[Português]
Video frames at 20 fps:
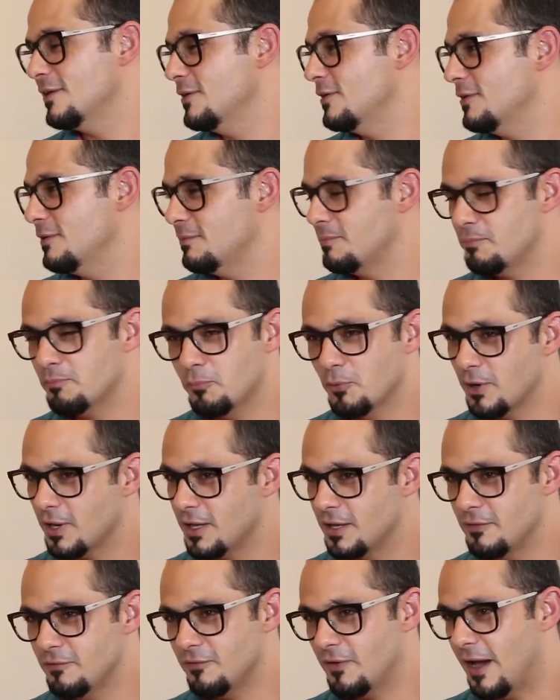e por
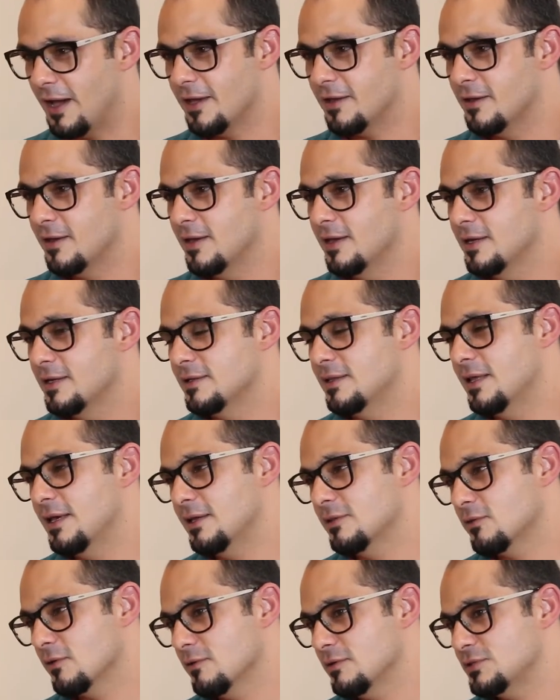aí vai. Né?
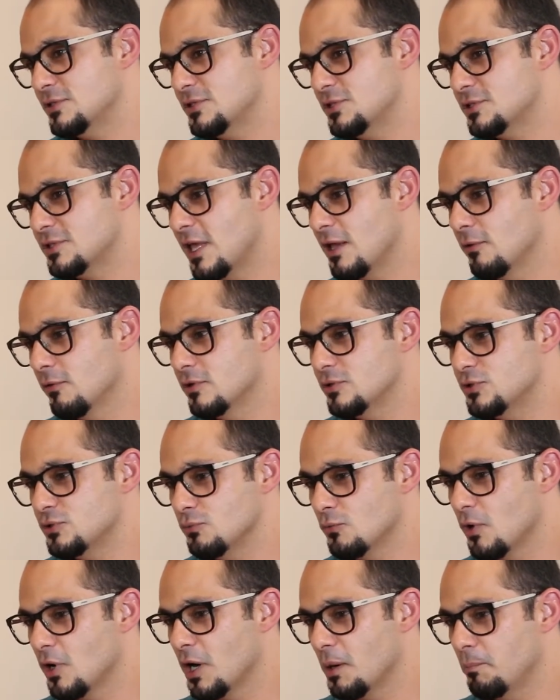Então a gente tem hoje
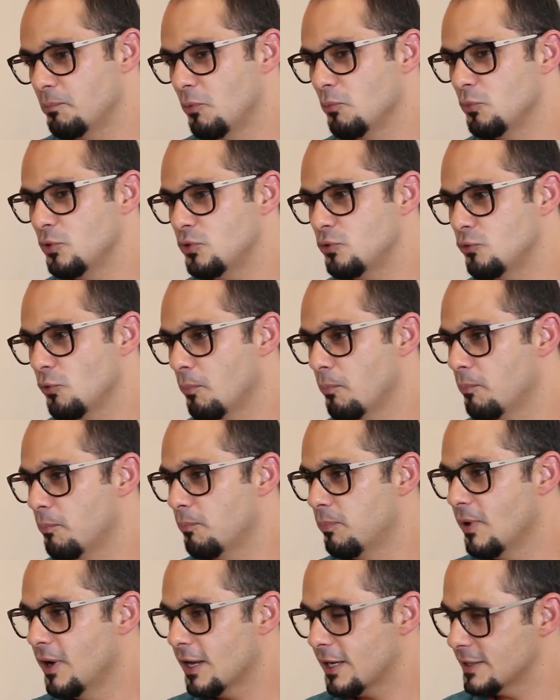um campo muito
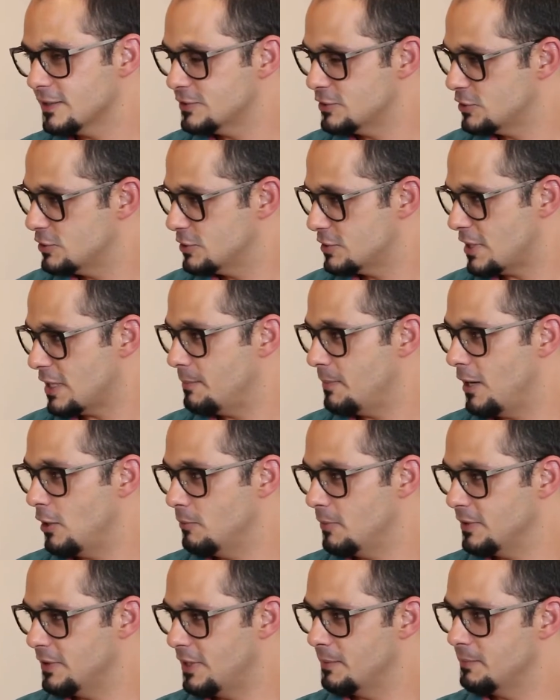grande de
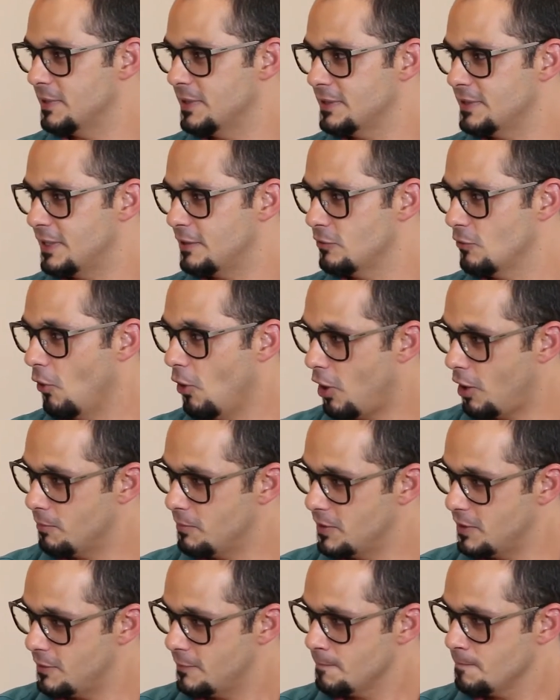trabalho, uma demanda
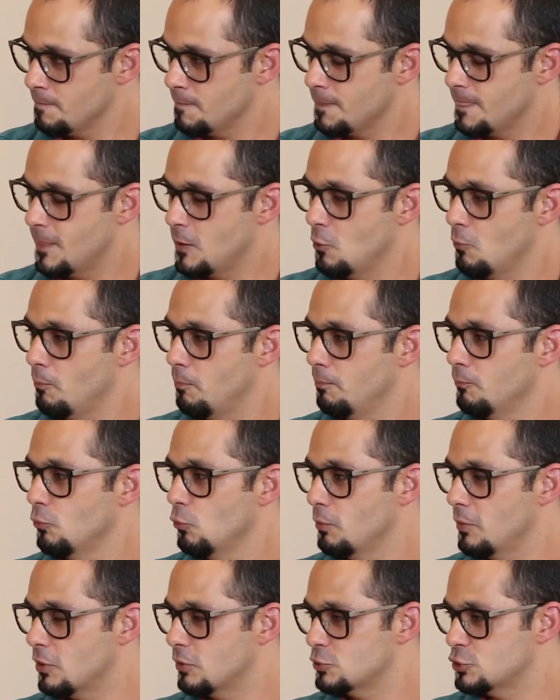enorme e um
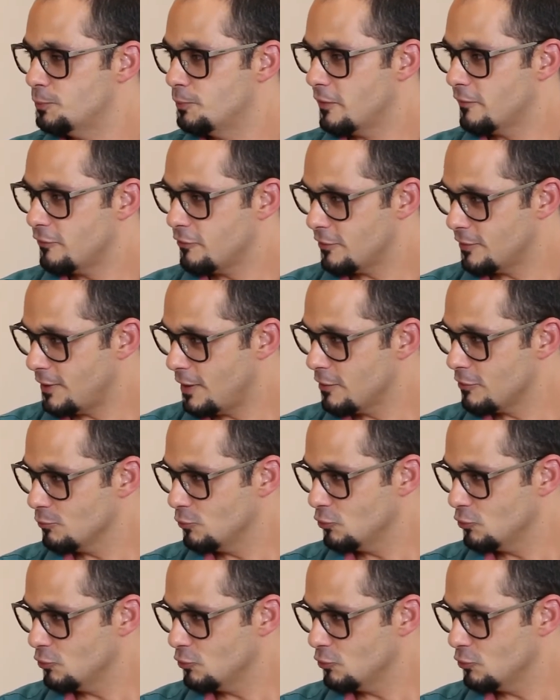número de profissionais